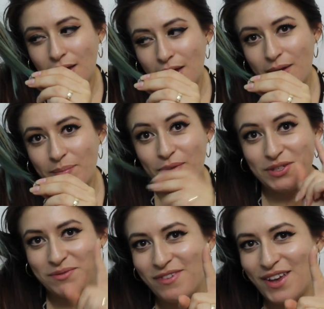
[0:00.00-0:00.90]
Eh, pero
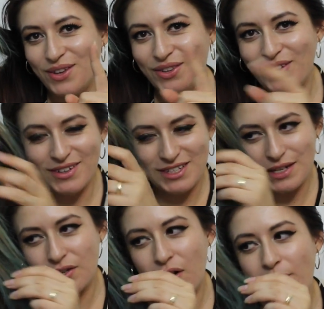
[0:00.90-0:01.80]
sí me baño todos los
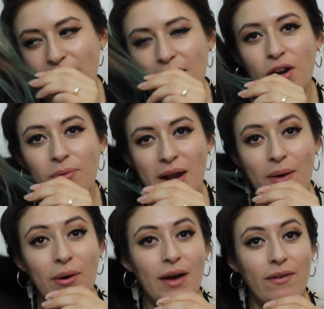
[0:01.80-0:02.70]
días, solamente que no me
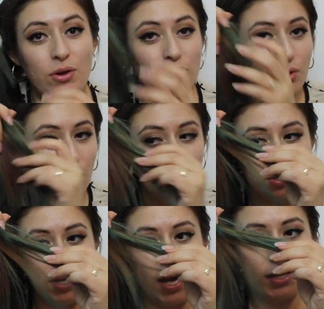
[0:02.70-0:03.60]
lavo el cabello todos
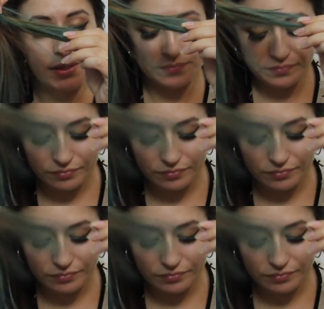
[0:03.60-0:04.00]
los días.